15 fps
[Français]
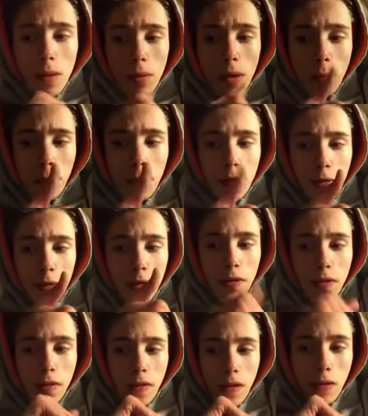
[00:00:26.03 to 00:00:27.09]
la première
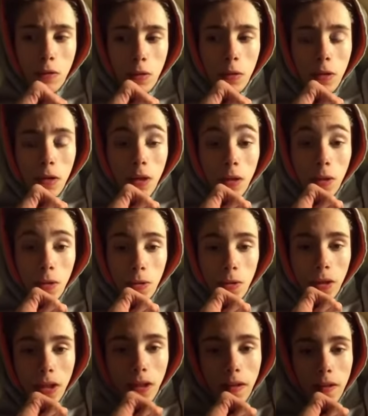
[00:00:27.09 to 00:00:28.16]
chose, c'est que
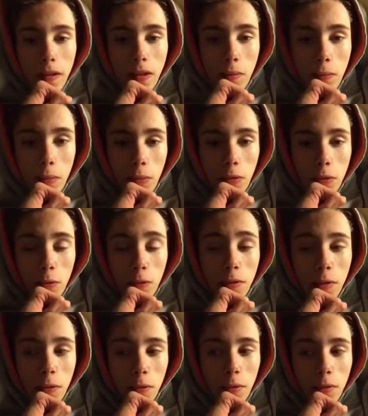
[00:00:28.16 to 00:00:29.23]
je regarde énormément de
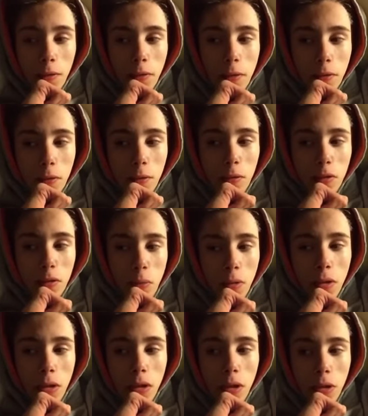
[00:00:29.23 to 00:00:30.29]
vidéos sur YouTube,
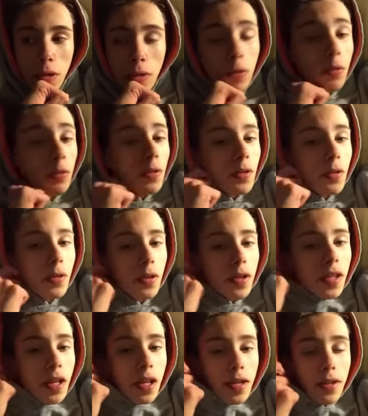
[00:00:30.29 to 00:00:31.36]
dont
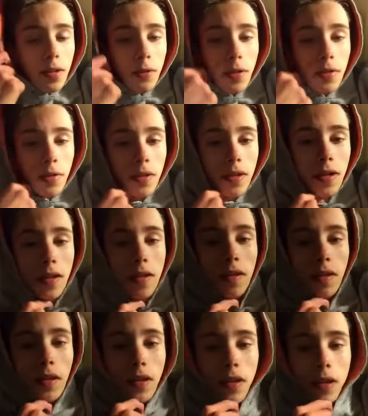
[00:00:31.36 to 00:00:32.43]

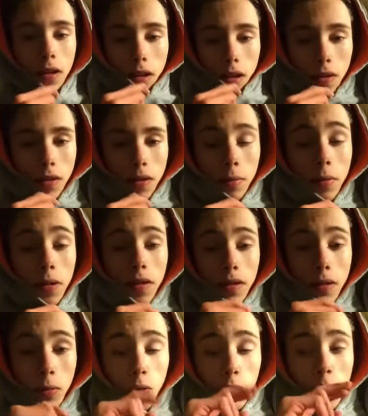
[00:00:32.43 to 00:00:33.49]
TheKerry64 et euh, moi,
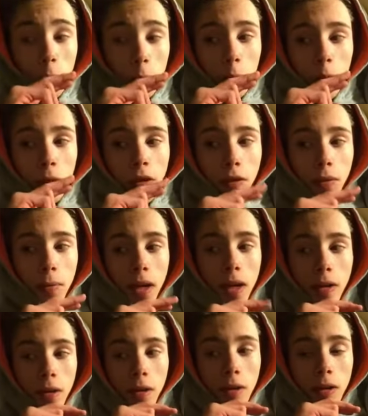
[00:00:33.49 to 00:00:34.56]
ce qui me saoule le plus, c'est ce
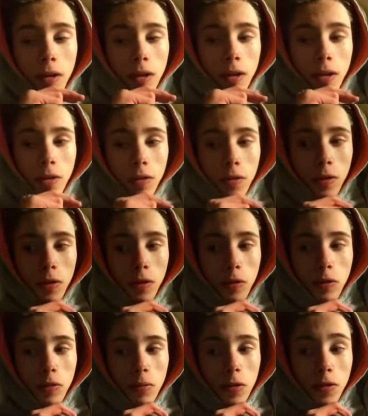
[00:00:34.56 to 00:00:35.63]
mec-là. Sur
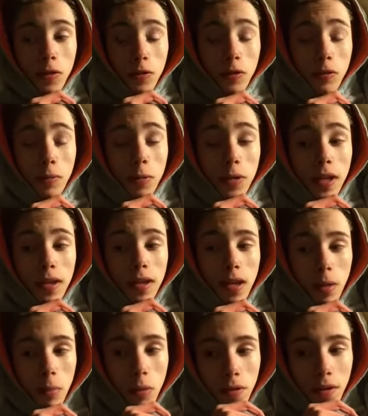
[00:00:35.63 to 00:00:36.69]
YouTube, je suis peut-être
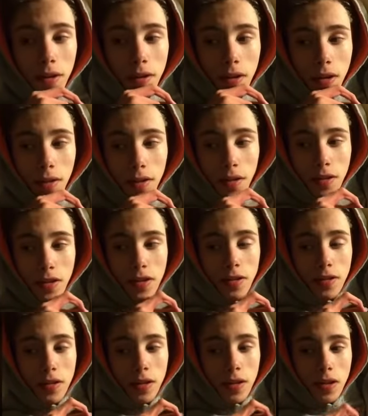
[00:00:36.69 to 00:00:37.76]
abonné à sa chaîne.